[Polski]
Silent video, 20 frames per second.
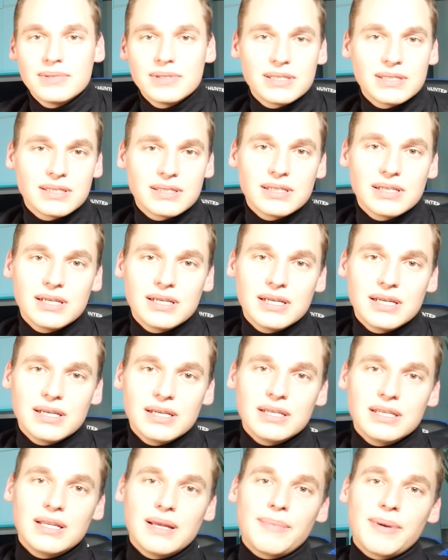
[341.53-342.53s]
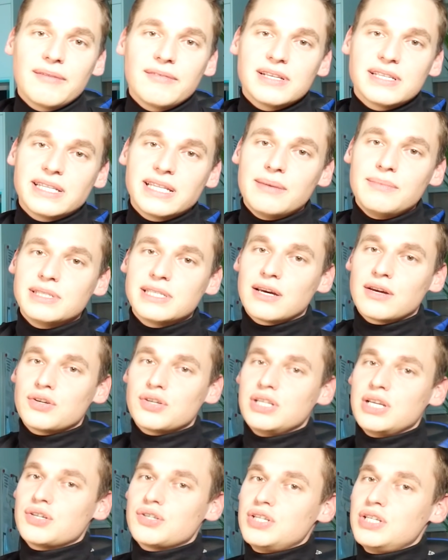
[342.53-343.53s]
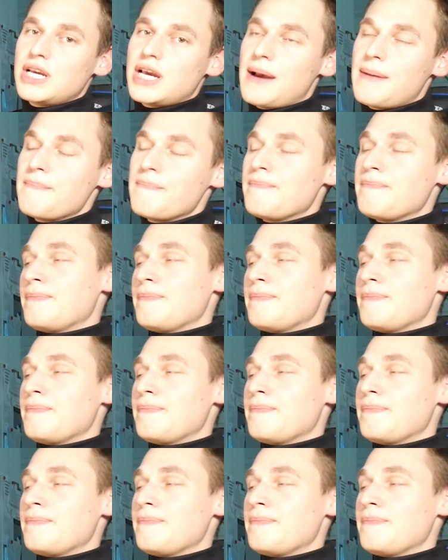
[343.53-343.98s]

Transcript: z e, naprawdę stanami zagrożenia życia,